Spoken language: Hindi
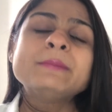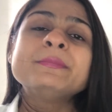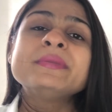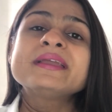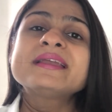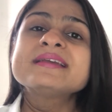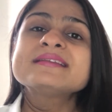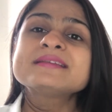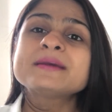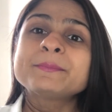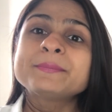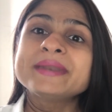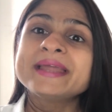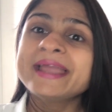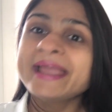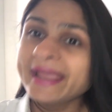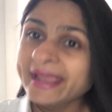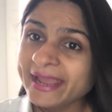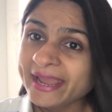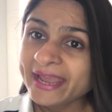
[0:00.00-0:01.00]
बिकॉज अपने
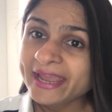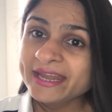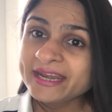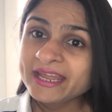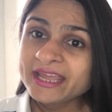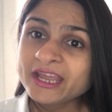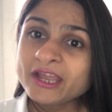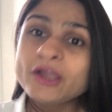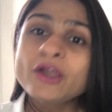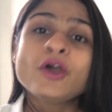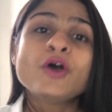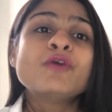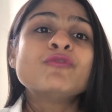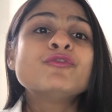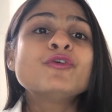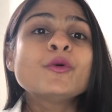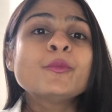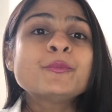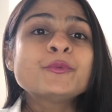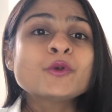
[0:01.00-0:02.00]
हेयर है
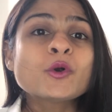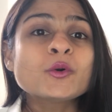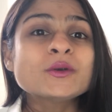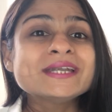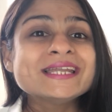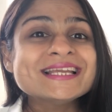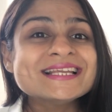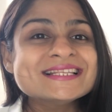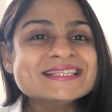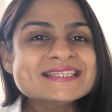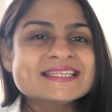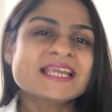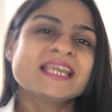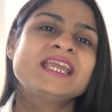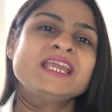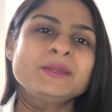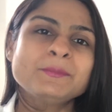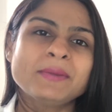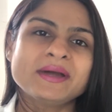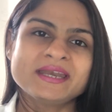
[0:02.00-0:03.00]
वो प्रोटीन से
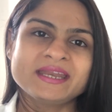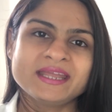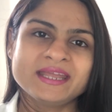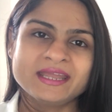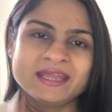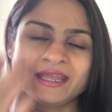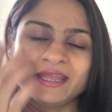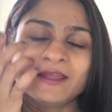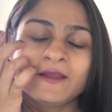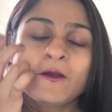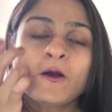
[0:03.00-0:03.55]
ही बने हैं